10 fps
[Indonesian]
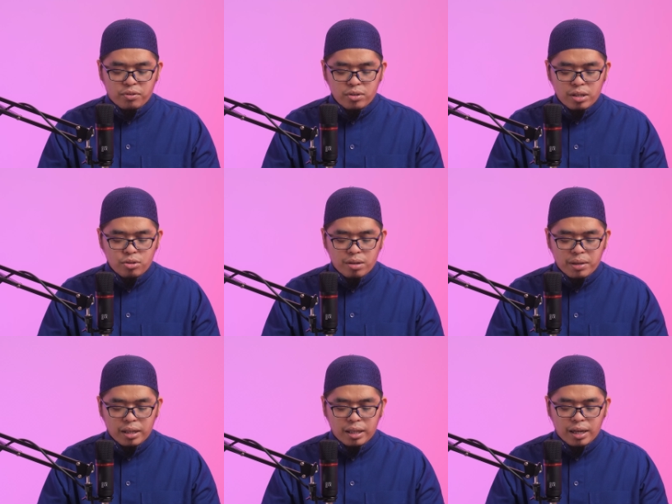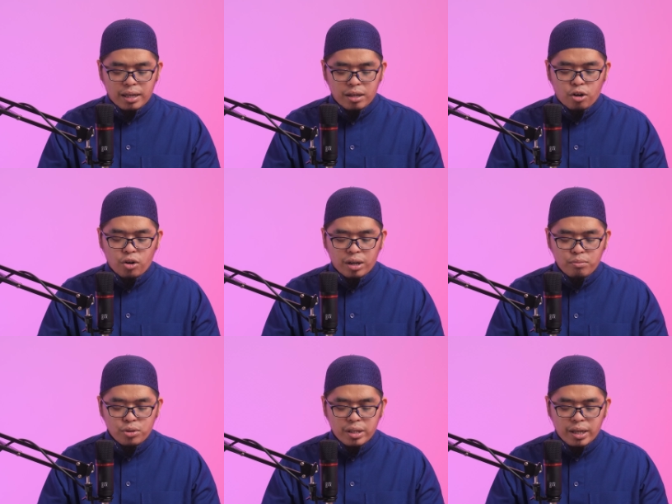bin Fauzan juga mengatakan orang
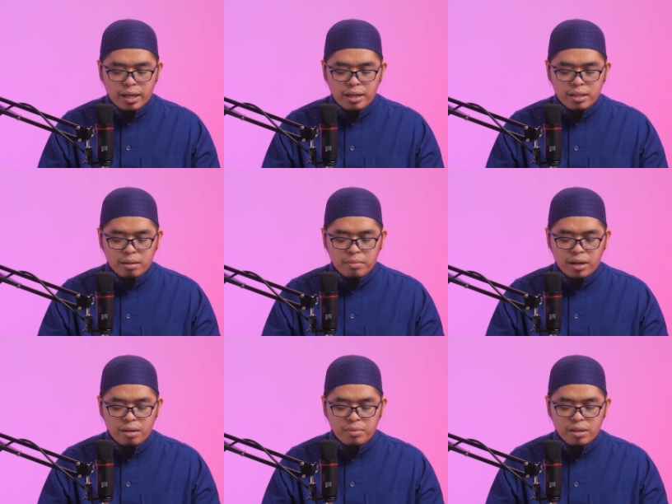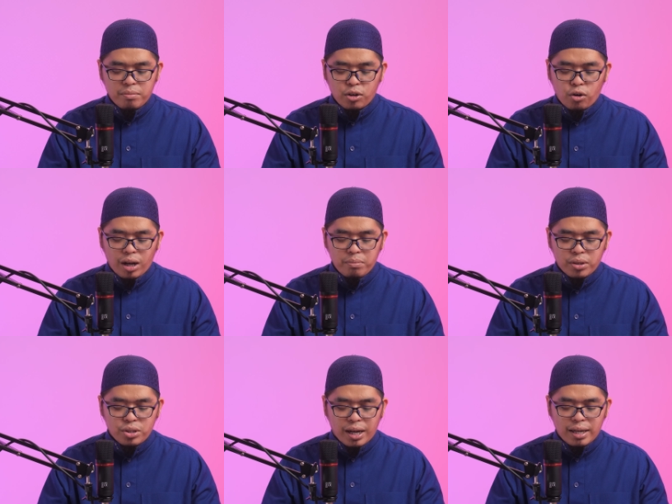musyrikin di zaman Nabi menolak
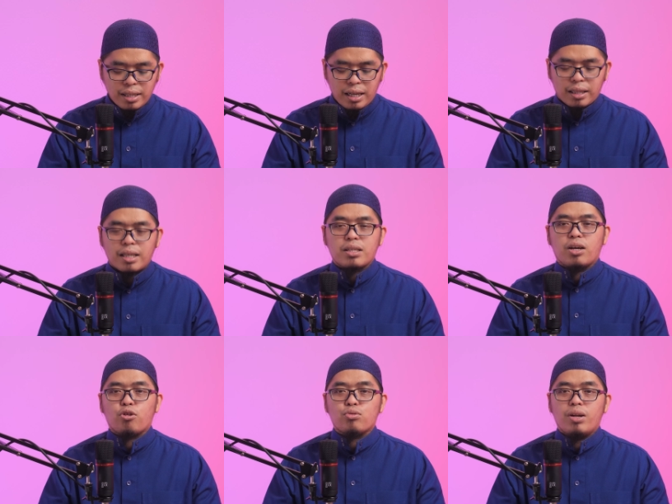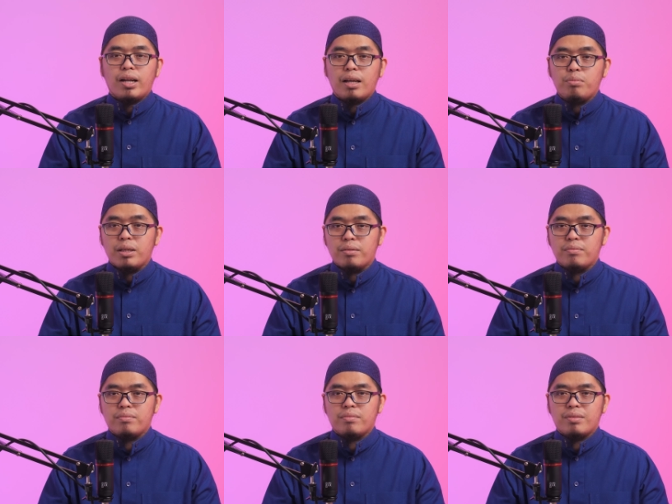bersyahadat atas kerasulan Nabi.
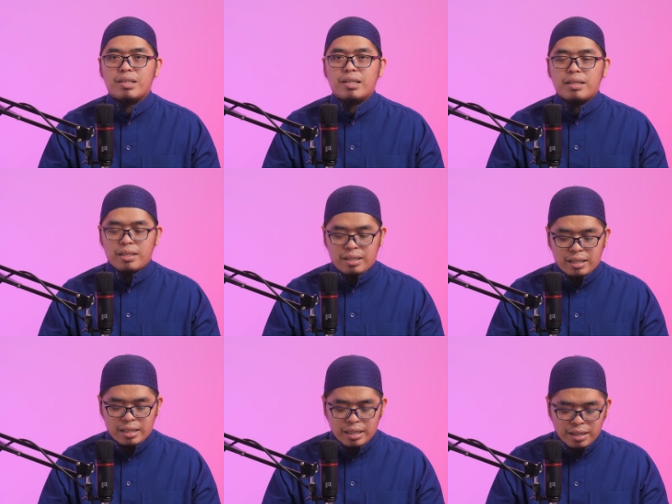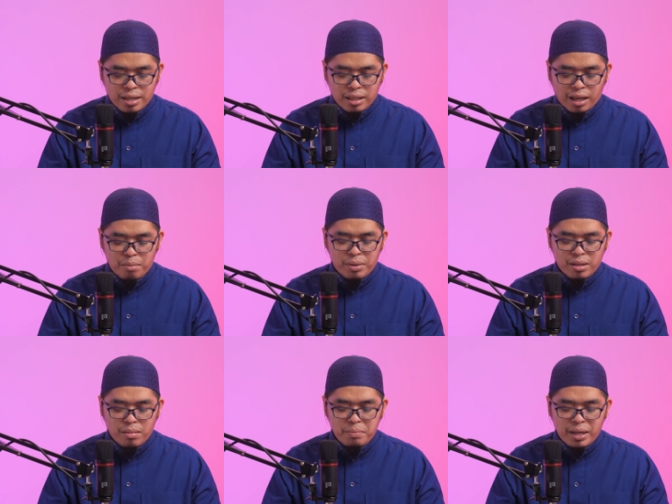Di antara
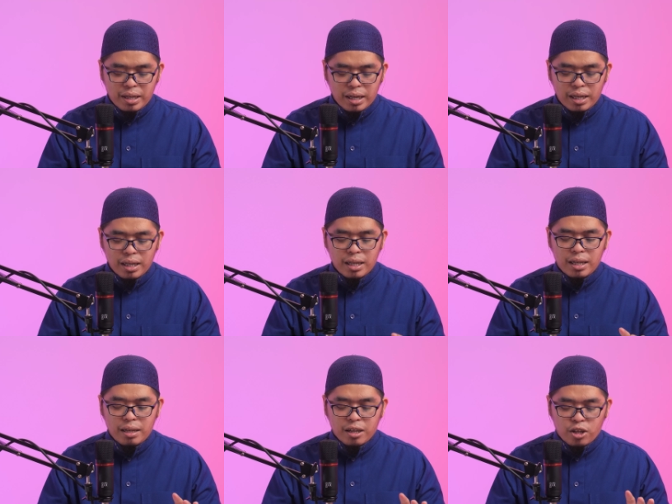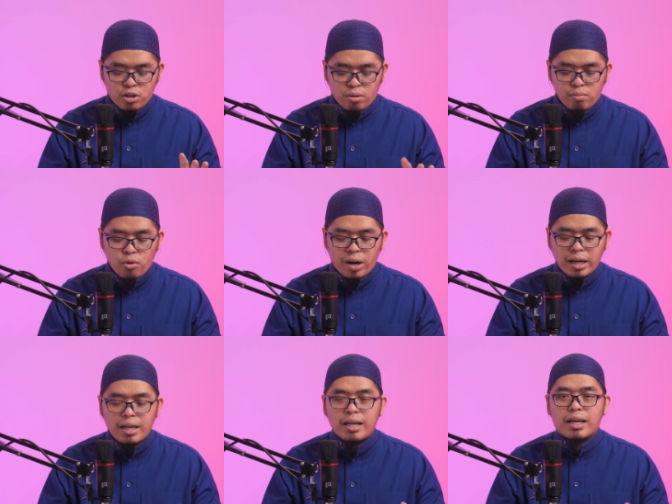penyebabnya adalah
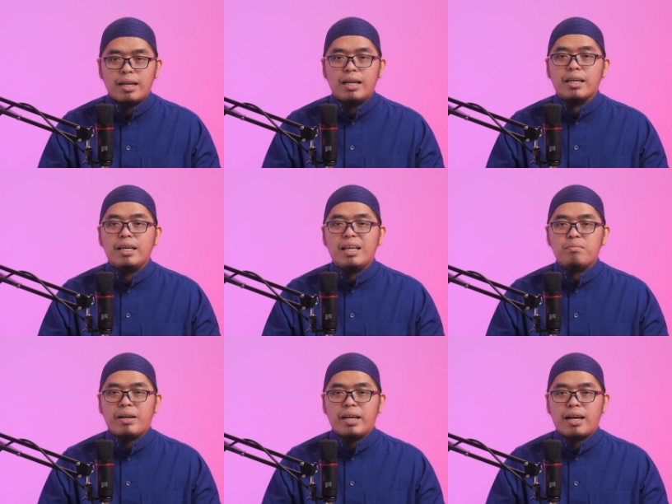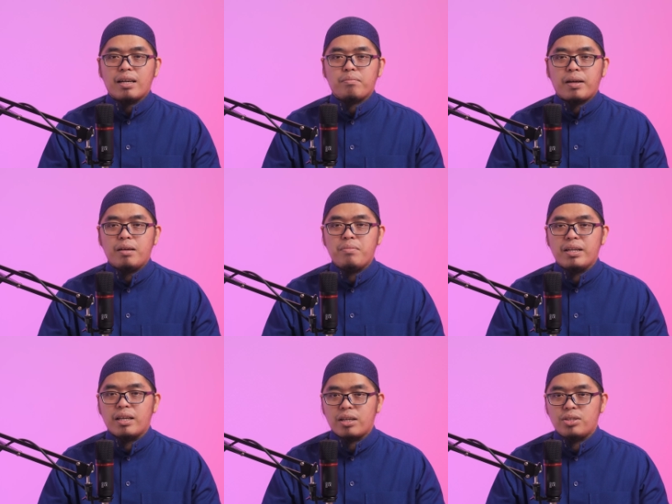kesombongan dan kedengkian mereka kepada
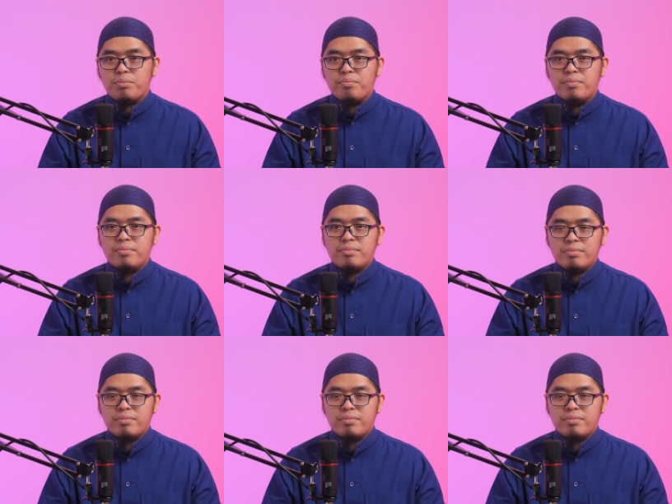Bani Hashim.